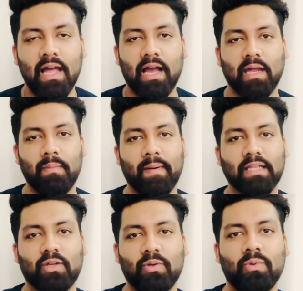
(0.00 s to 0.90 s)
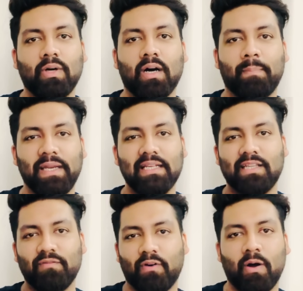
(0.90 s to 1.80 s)
अगर मैं बात करूं प्लेयर्स
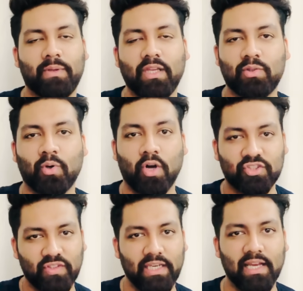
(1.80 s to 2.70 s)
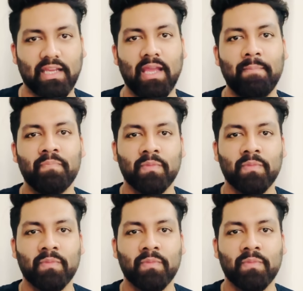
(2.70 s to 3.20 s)
इन फॉर्म की तो ऑस्ट्रेलिया के